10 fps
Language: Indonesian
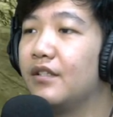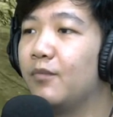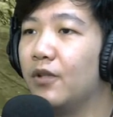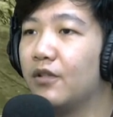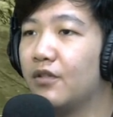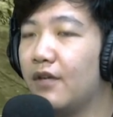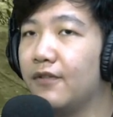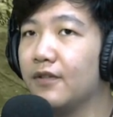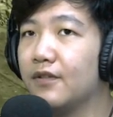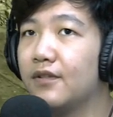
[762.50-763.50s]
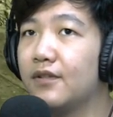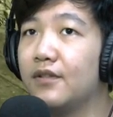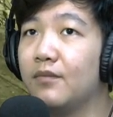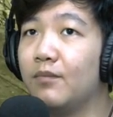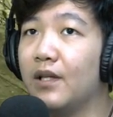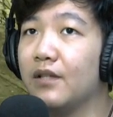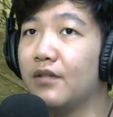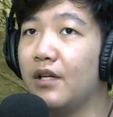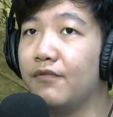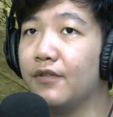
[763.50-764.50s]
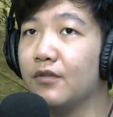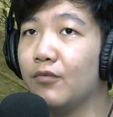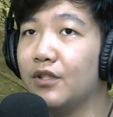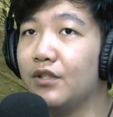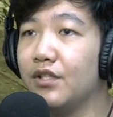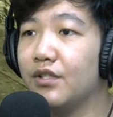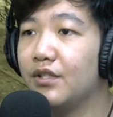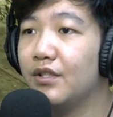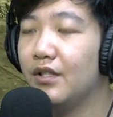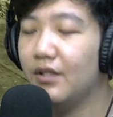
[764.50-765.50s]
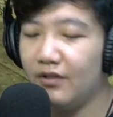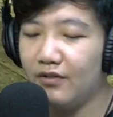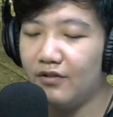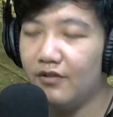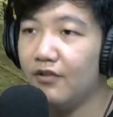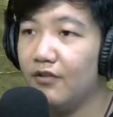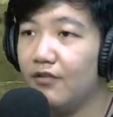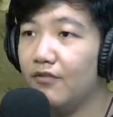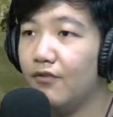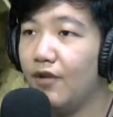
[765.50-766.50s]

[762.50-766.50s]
pulse rifles. Pulse rifles. What's this? Full